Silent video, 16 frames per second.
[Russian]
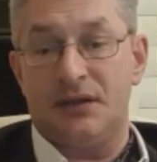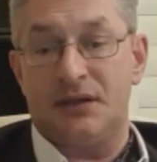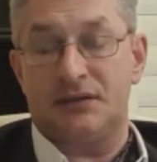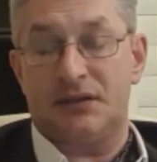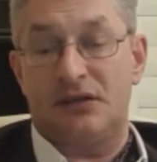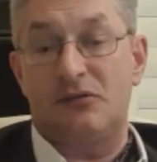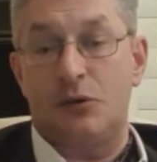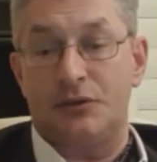
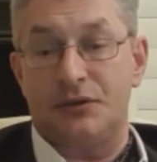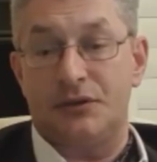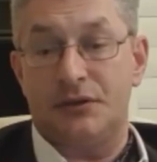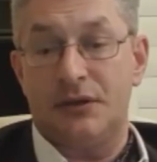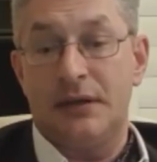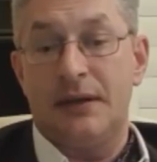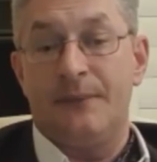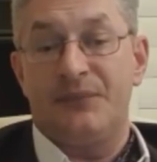расколоть их
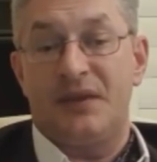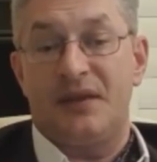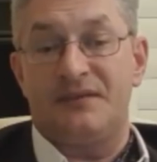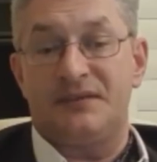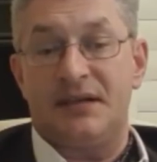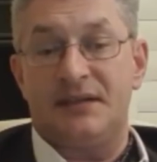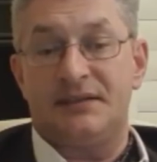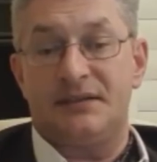и
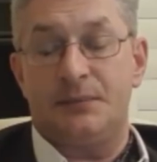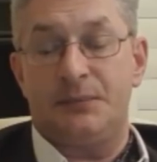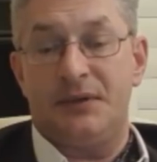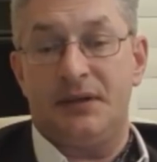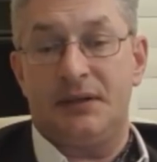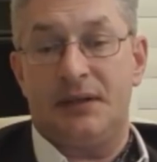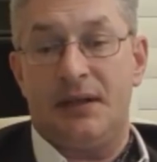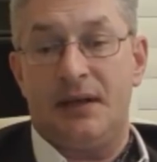взять
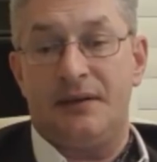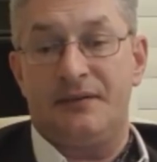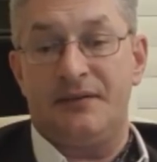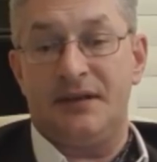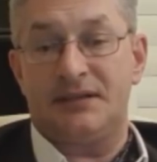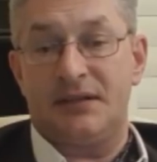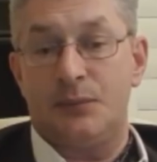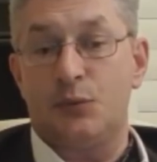себе для
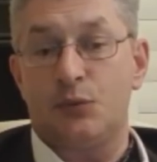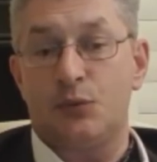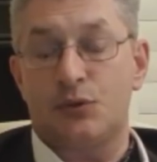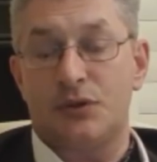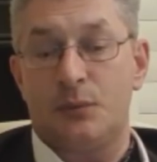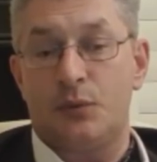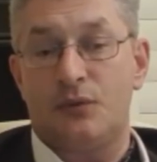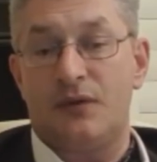веса, ему
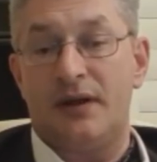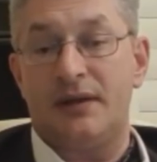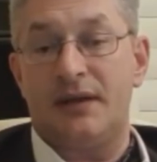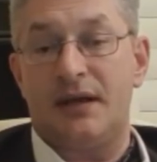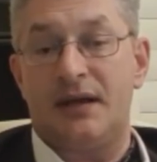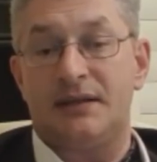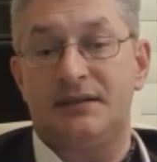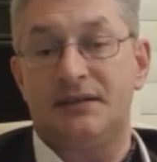нужно
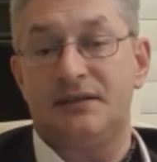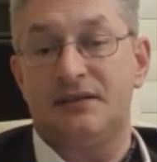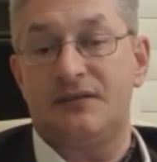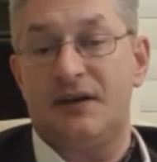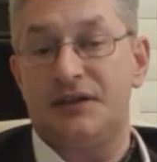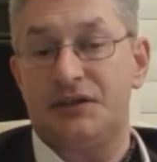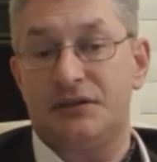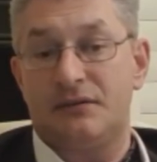буквально
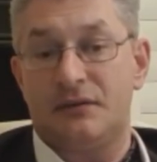один-два